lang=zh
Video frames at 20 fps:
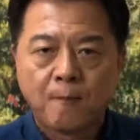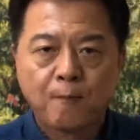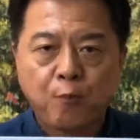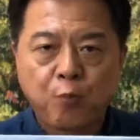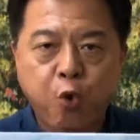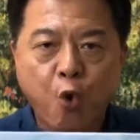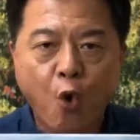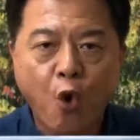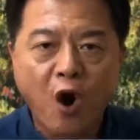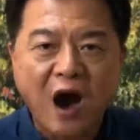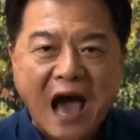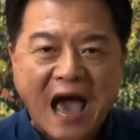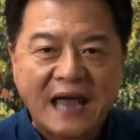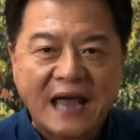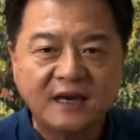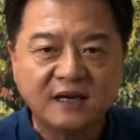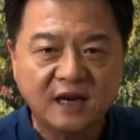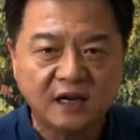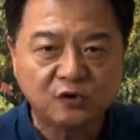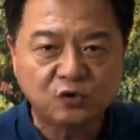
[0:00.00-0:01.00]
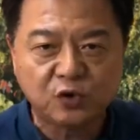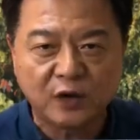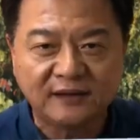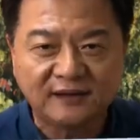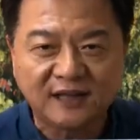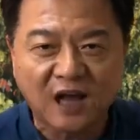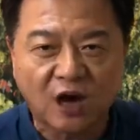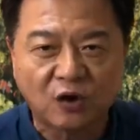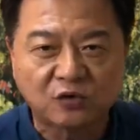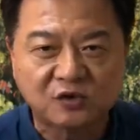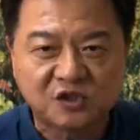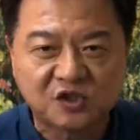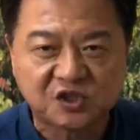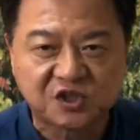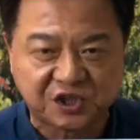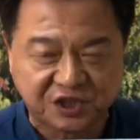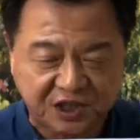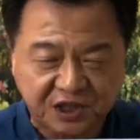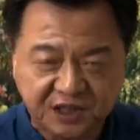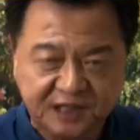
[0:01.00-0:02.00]
迫害人权到
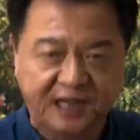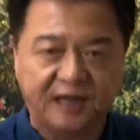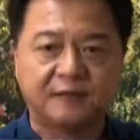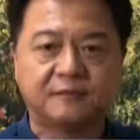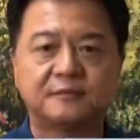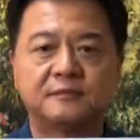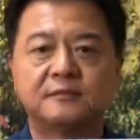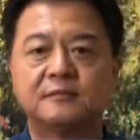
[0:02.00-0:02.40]
极点。